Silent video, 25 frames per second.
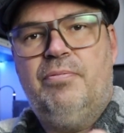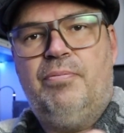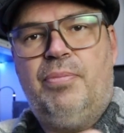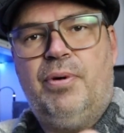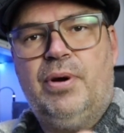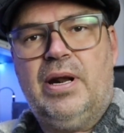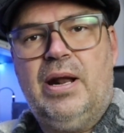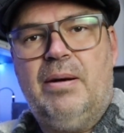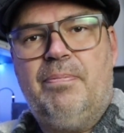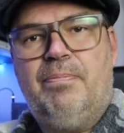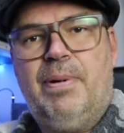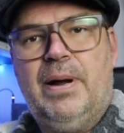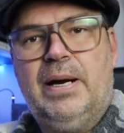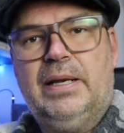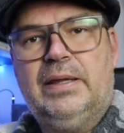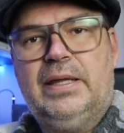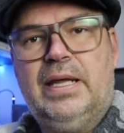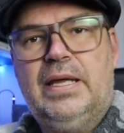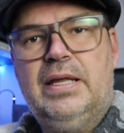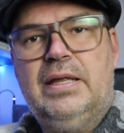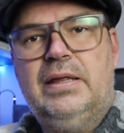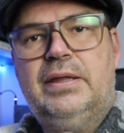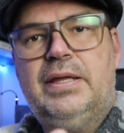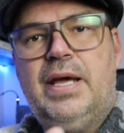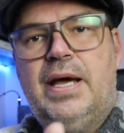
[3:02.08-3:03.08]
por la
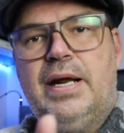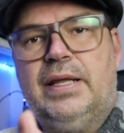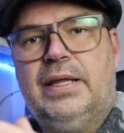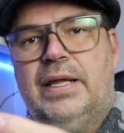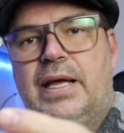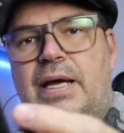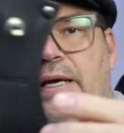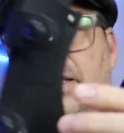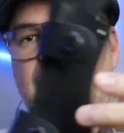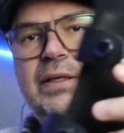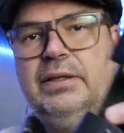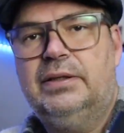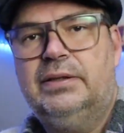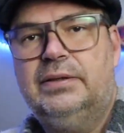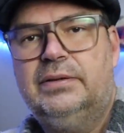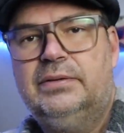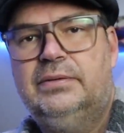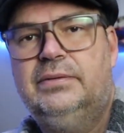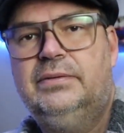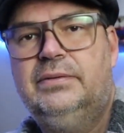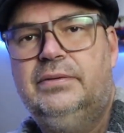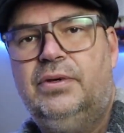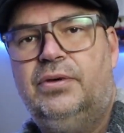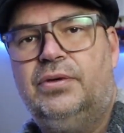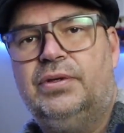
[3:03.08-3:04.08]
parte interna,
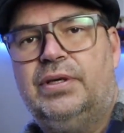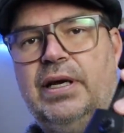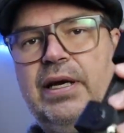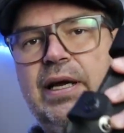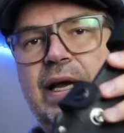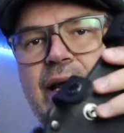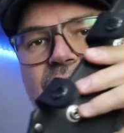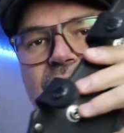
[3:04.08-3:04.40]
o sea